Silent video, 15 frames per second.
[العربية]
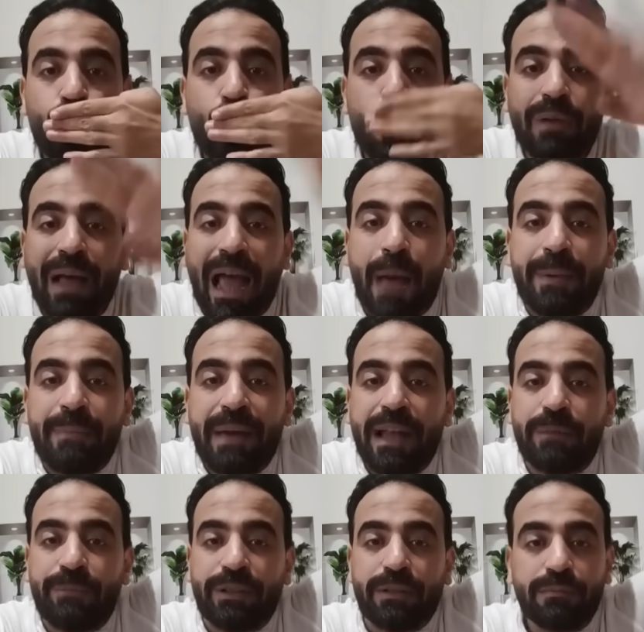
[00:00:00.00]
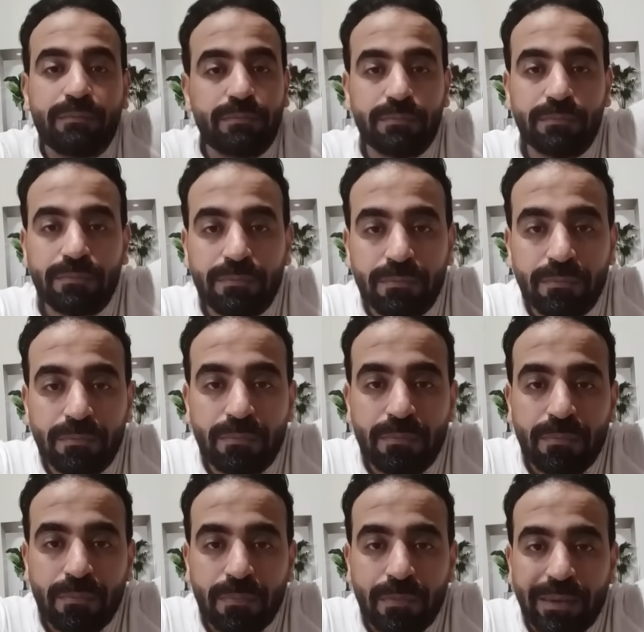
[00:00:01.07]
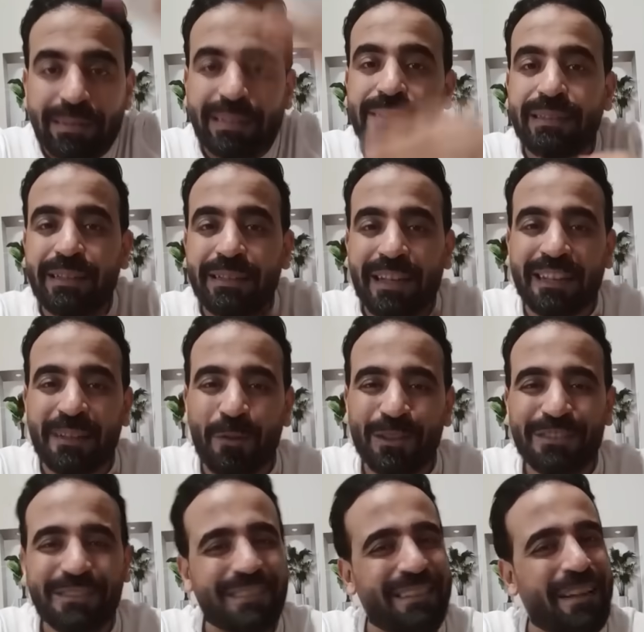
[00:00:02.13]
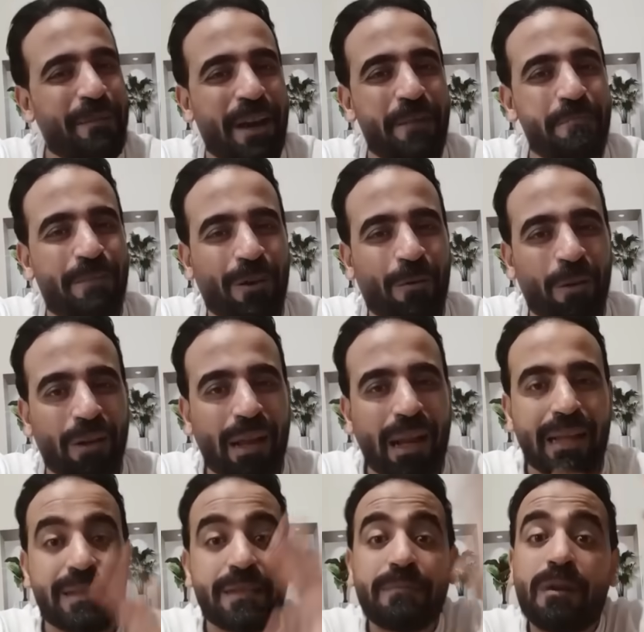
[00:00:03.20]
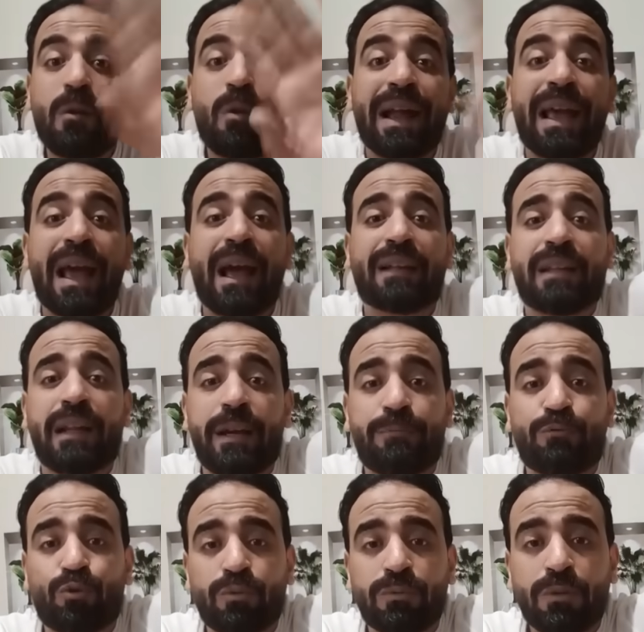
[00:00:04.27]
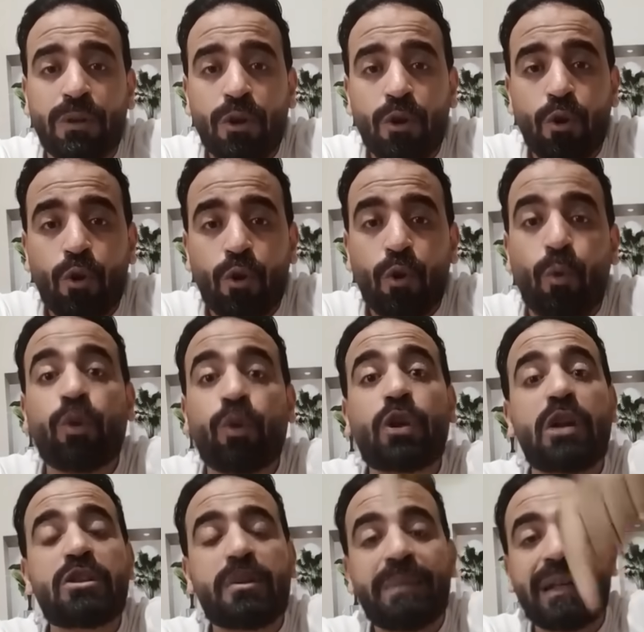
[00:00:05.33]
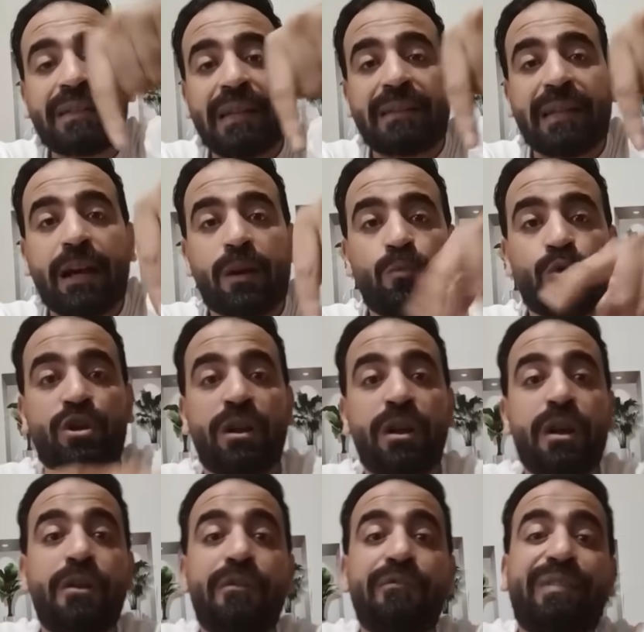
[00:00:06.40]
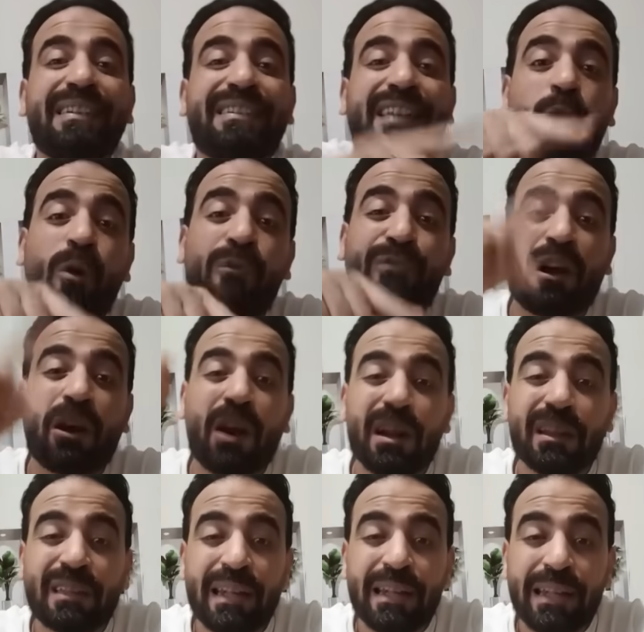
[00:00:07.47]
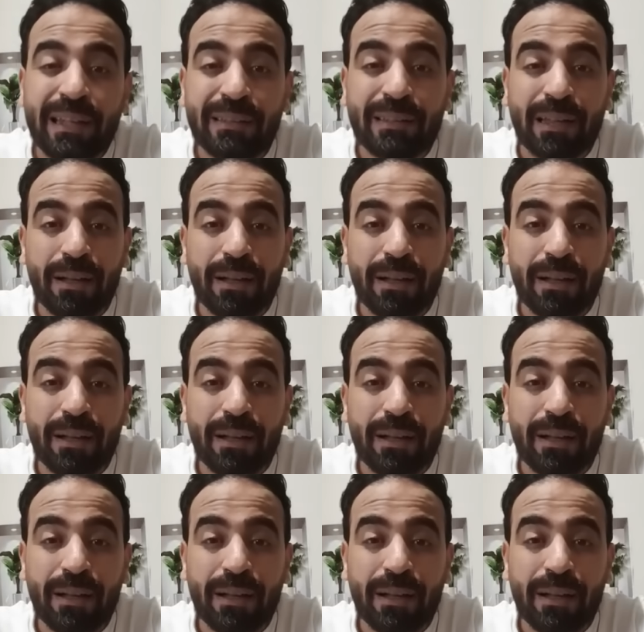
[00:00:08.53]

حبيب قلبي اديتني 3 بونت ده بحبك والله العظيم هو ريحت لعبت وتخصم منك 3 اخر موسم فانت لو فكرت ان انت